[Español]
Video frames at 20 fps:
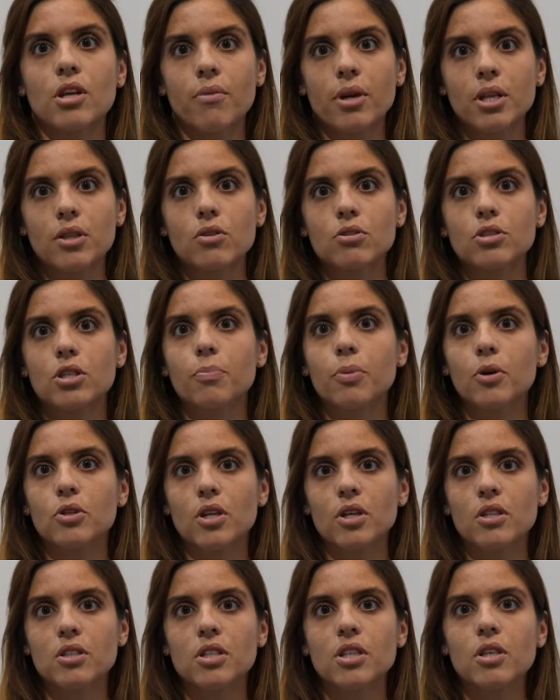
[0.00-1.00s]
eventos
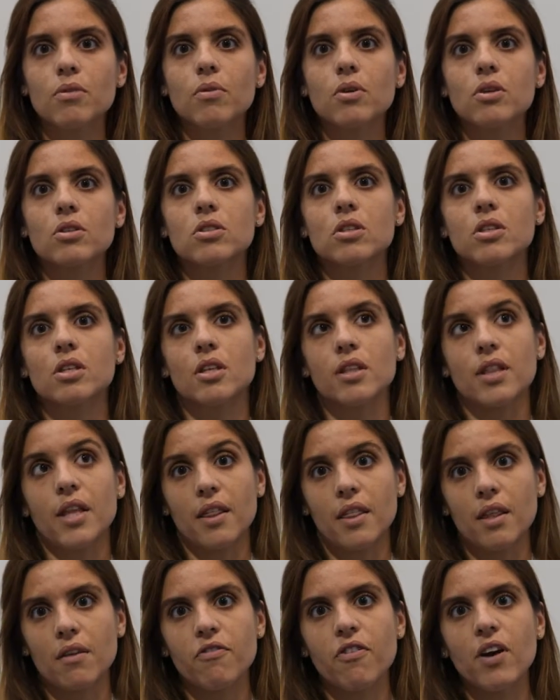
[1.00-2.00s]
hipotensivos
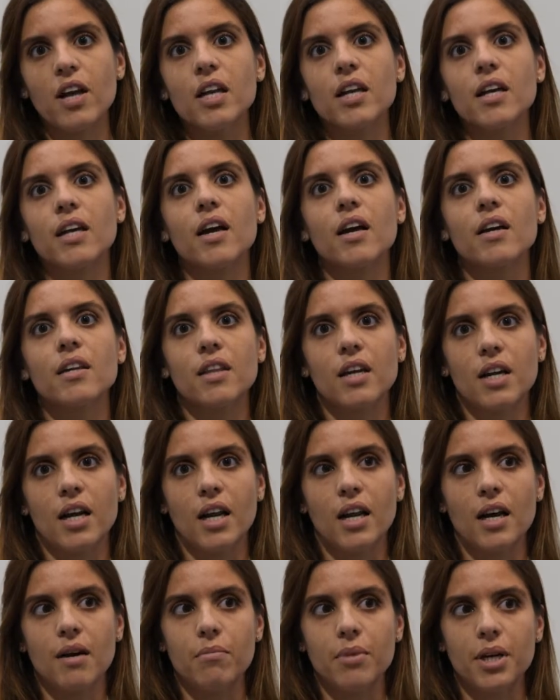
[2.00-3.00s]
de cefalea y de
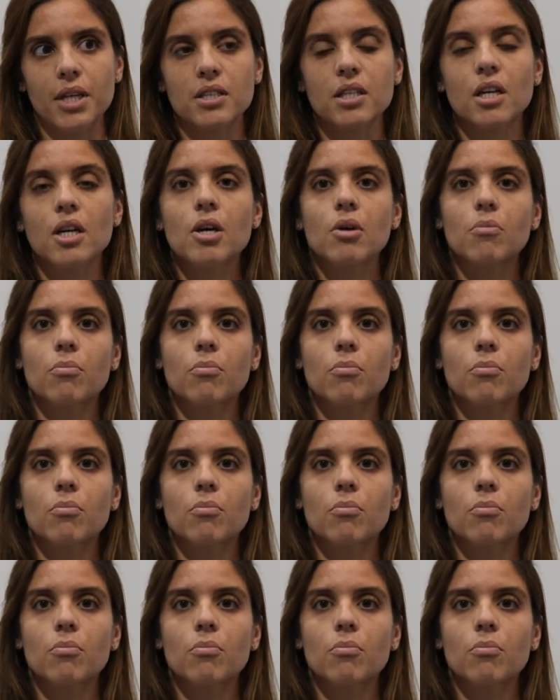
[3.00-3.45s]
calambres.